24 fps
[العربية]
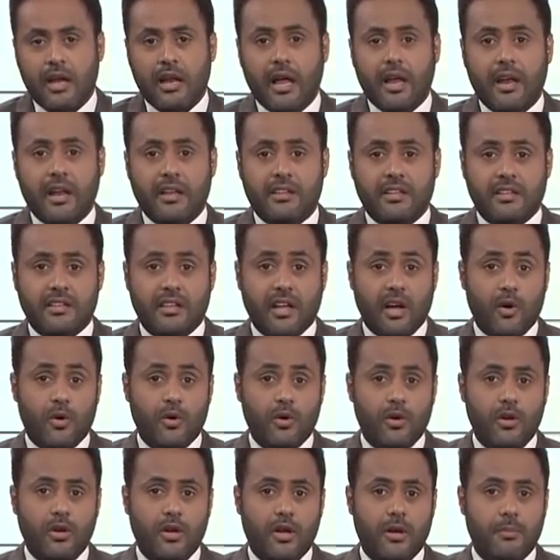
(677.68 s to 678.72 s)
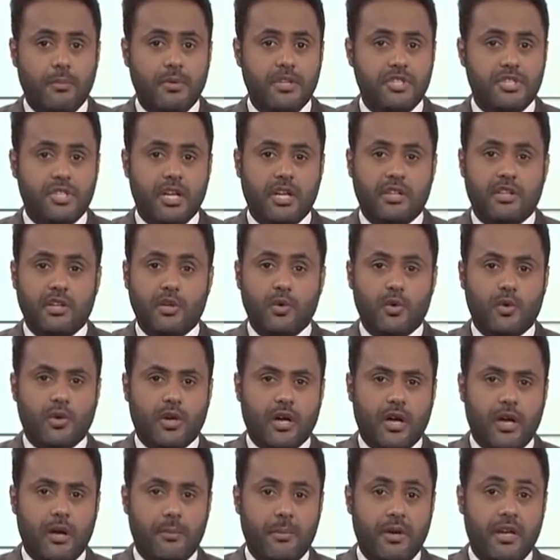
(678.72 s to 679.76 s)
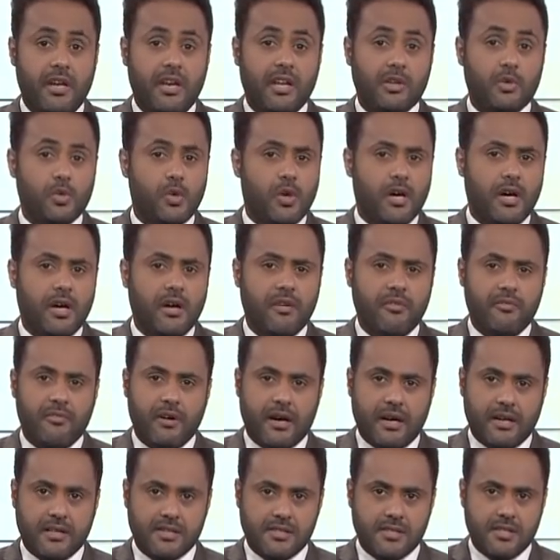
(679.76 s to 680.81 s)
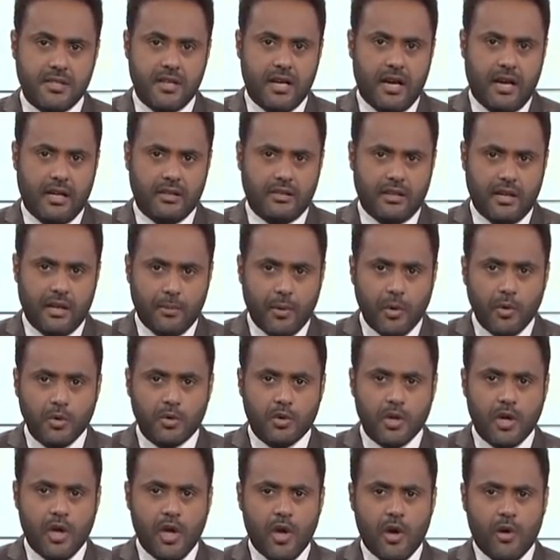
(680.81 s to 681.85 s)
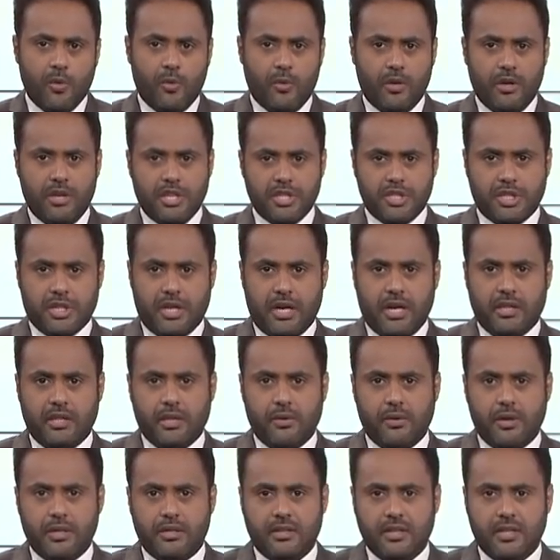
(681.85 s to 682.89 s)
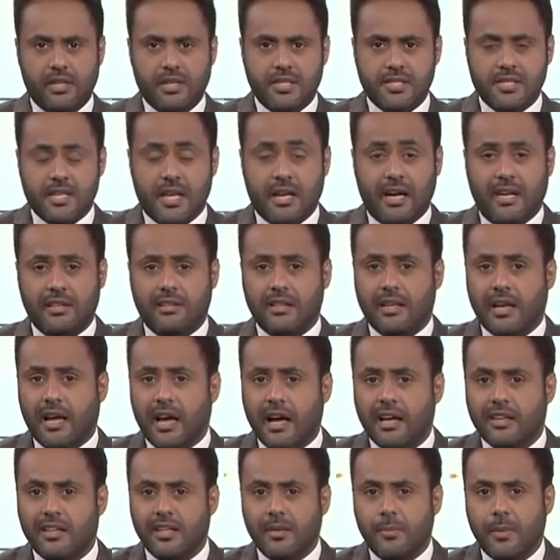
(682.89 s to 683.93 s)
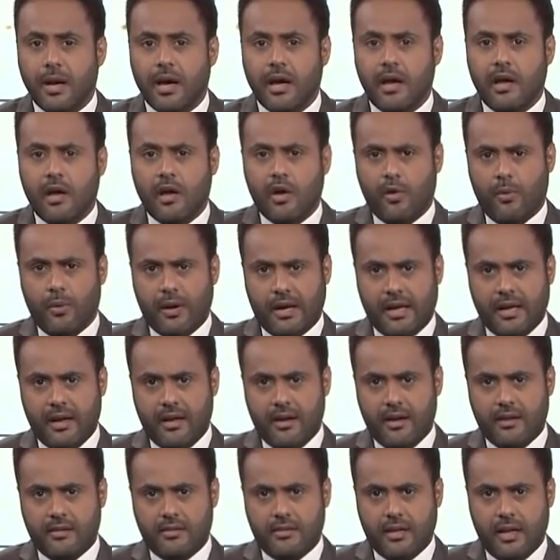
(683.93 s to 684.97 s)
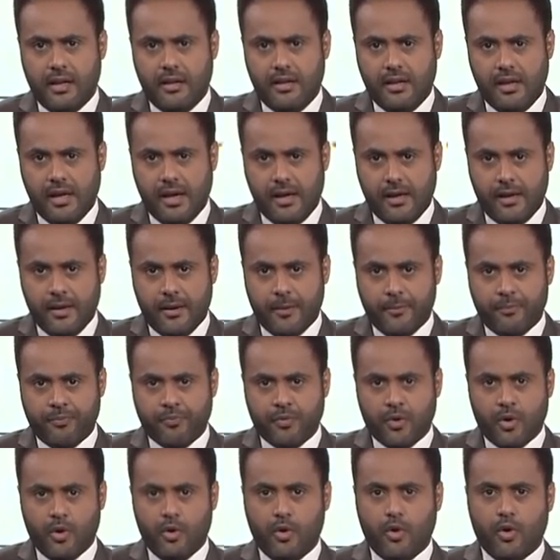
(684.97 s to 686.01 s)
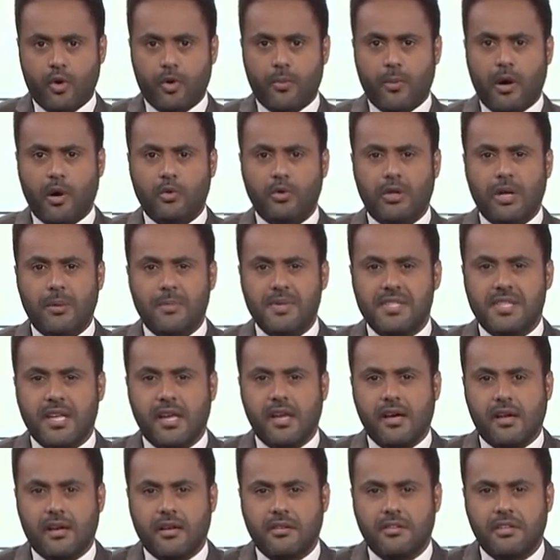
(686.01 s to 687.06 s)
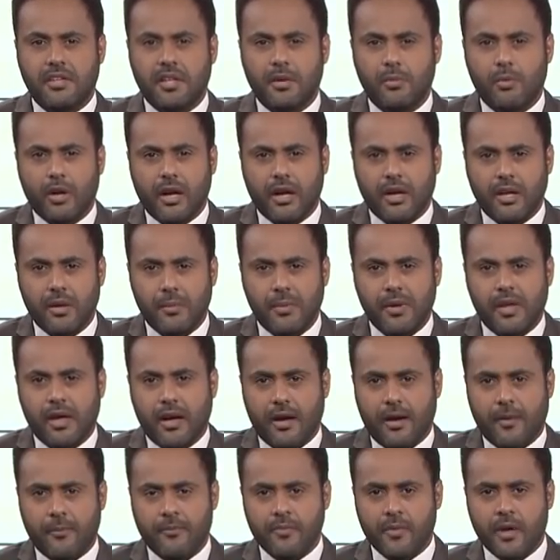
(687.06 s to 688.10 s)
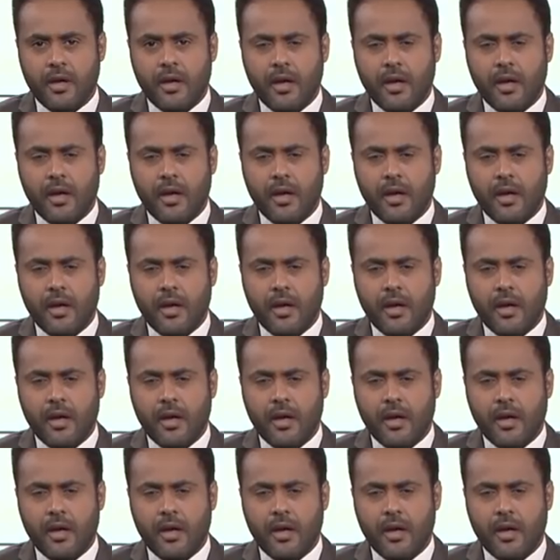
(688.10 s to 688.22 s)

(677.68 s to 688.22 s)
إلا أن تدخل من جهة أخرى مهنتها فقط صناعة الموت ونشر أدواته صنعت الخاتمة وكانت النهاية لغم أودى بسيارتهم وراكبيها